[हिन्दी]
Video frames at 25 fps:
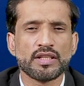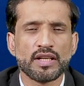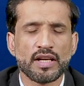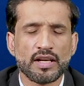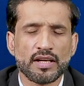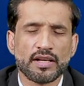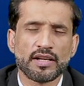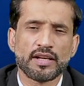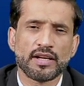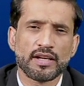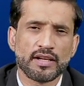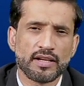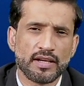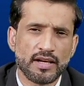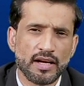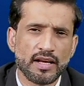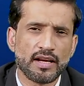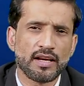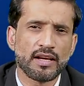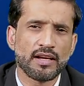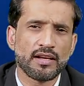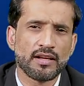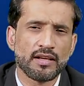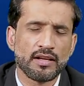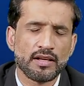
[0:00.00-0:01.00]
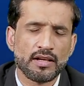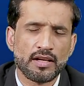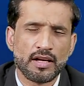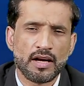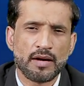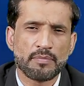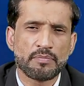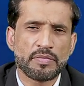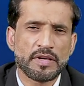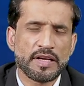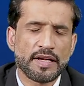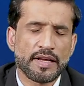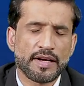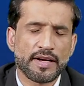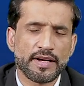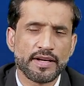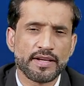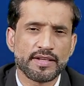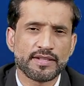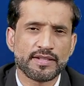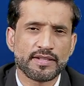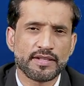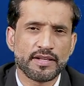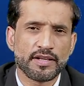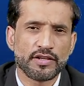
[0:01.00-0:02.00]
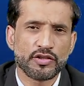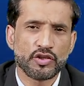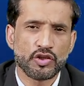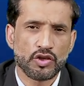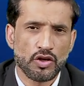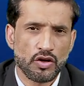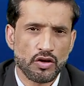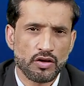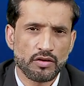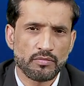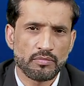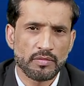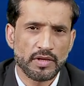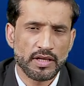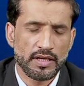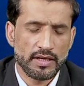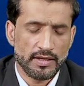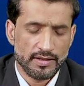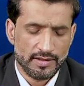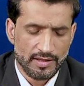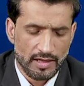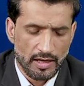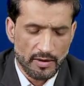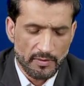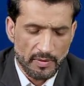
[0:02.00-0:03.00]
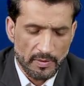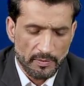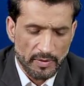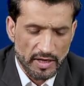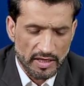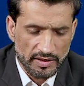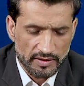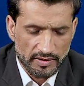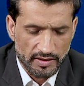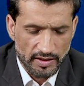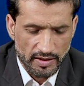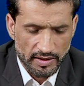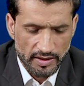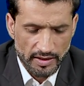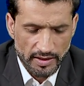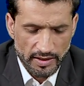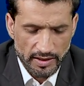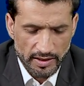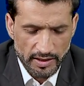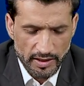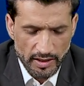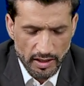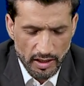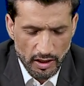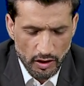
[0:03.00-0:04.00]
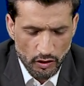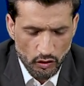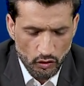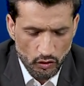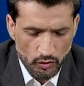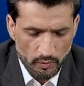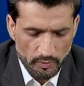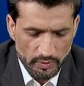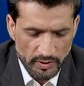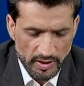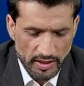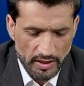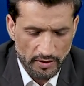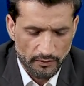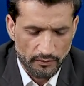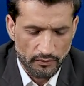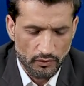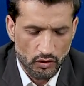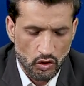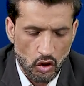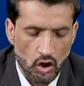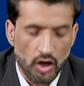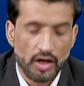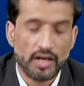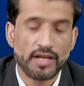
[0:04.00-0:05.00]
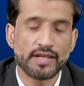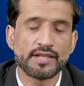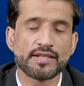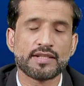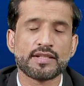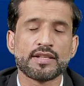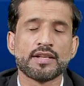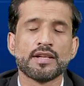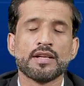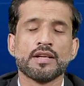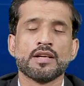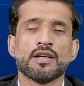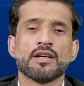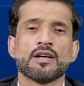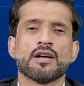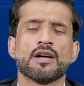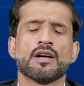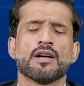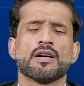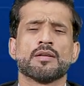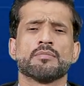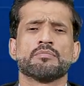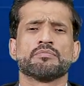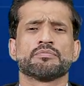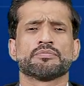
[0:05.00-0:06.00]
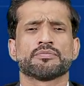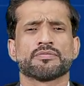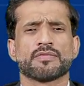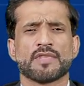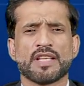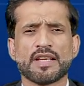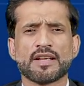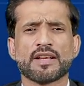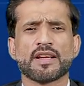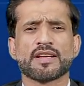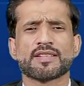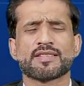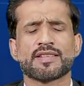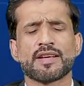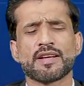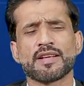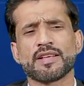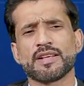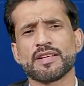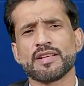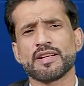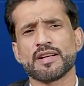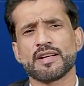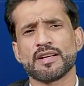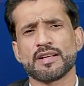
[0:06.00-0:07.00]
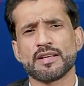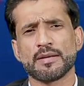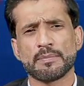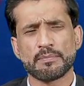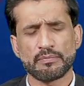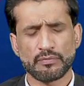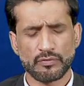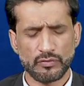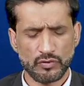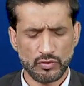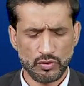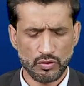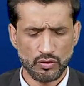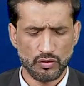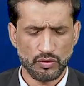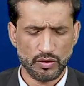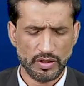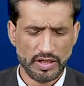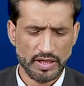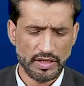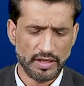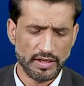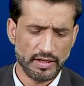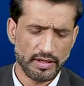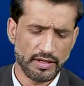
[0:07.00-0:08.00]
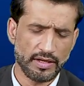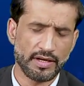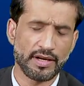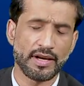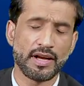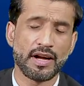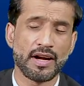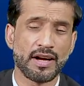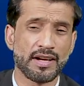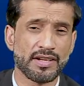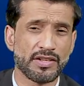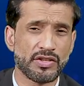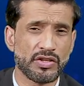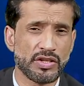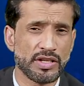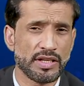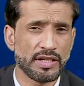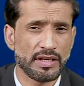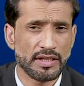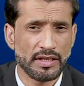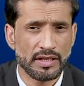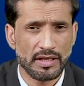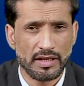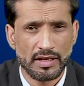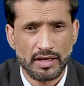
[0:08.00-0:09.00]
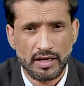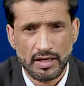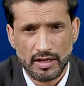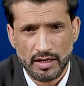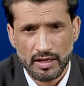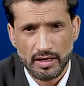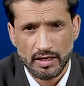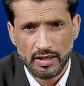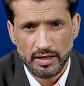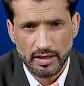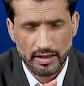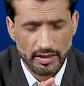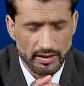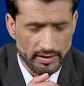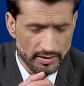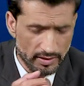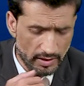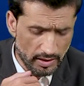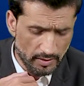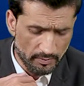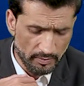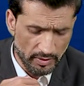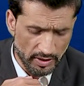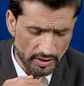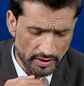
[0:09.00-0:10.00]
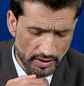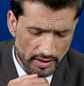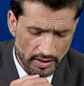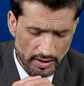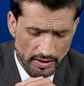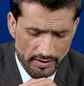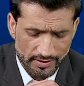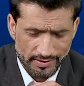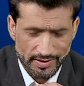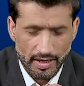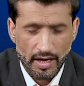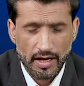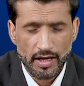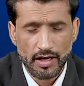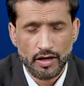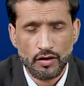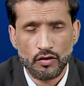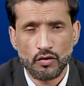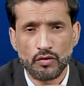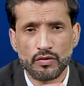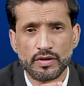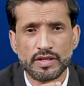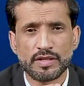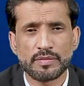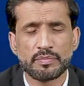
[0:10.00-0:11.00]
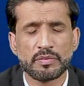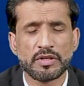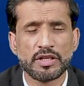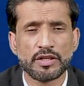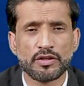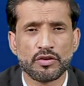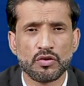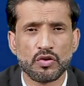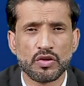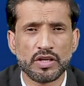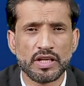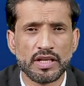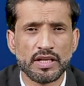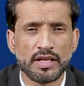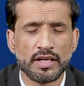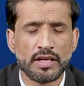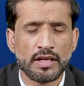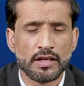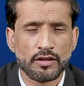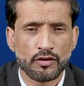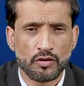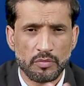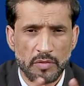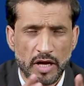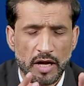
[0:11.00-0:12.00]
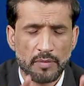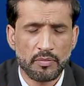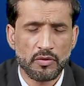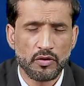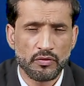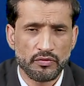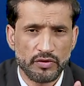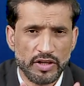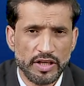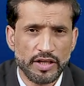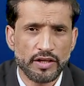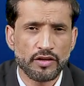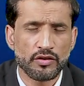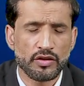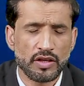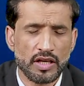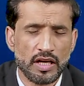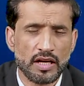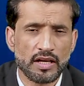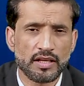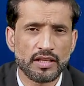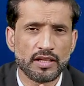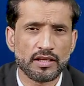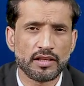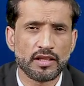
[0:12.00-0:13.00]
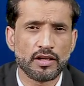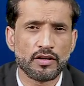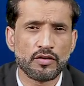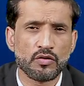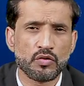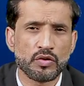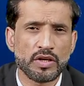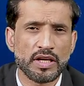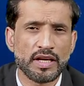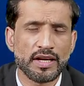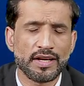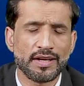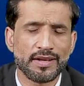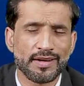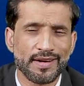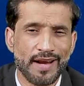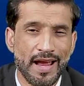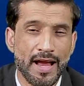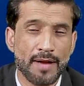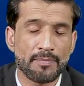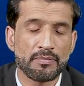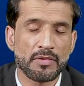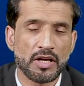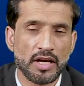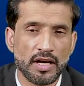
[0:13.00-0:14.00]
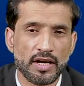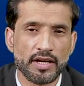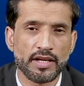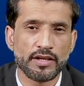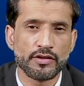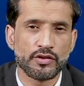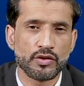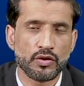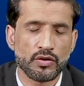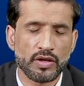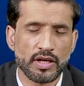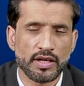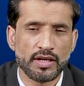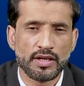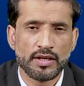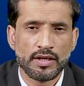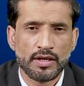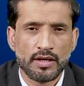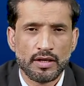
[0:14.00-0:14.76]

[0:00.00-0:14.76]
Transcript: दिया गया कल अपनी रेस के शौक में इस्लामाबाद का एरिया ओपीएफ कॉलेज एक ऐसा एरिया है जो कि रिहायशी इलाका है जहाँ पर ज़ाहिर है ओवर स्पीड होगी तो मैं आपको वीडियो दिखा देता हूँ कि एक रैम गाड़ी जो कि